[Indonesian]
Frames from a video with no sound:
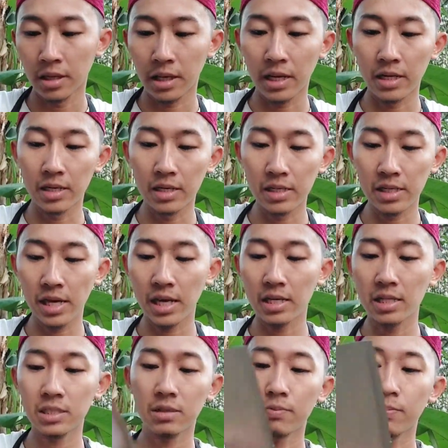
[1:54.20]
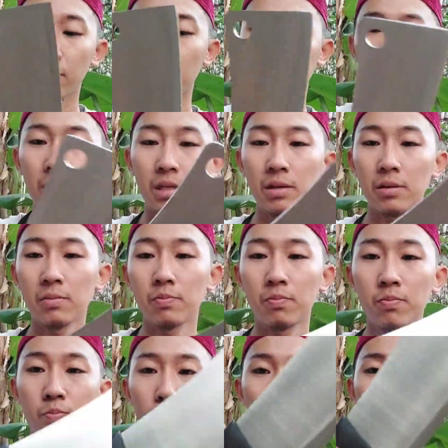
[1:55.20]
handlenya ini seperti
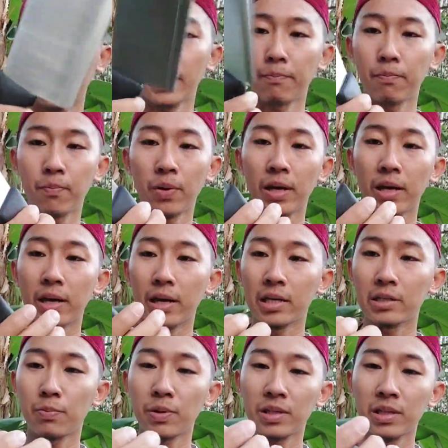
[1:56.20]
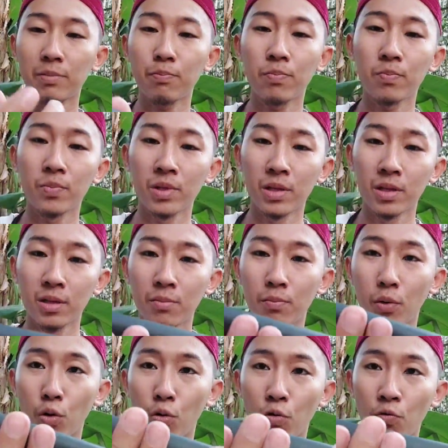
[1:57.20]
PP ya seperti
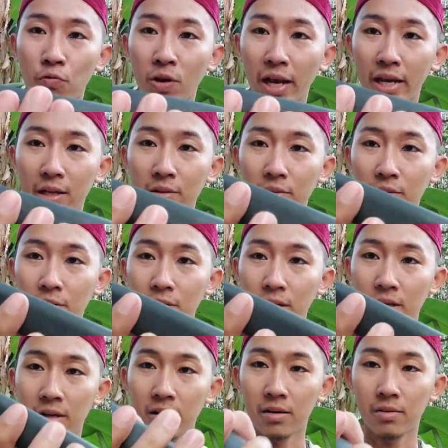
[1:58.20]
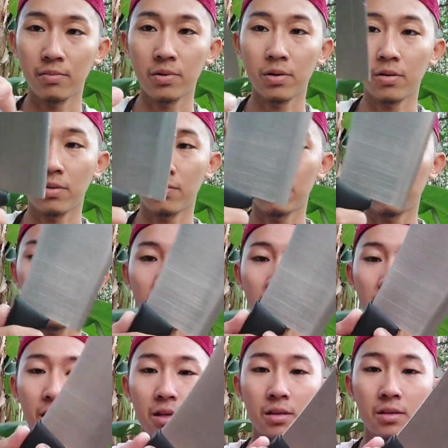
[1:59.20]
pro flag dulu ya pro flag
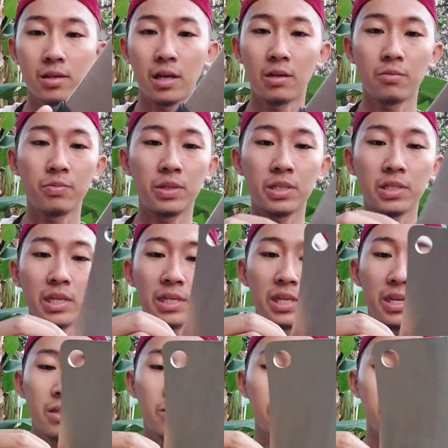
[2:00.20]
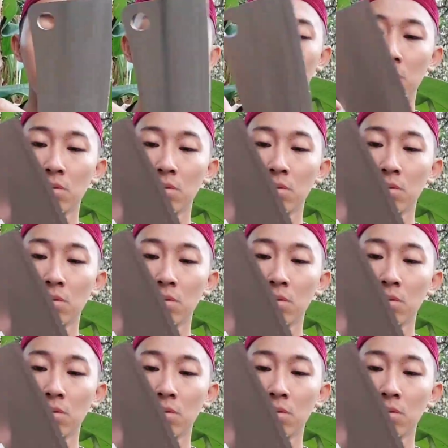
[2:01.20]
kalau biasanya itu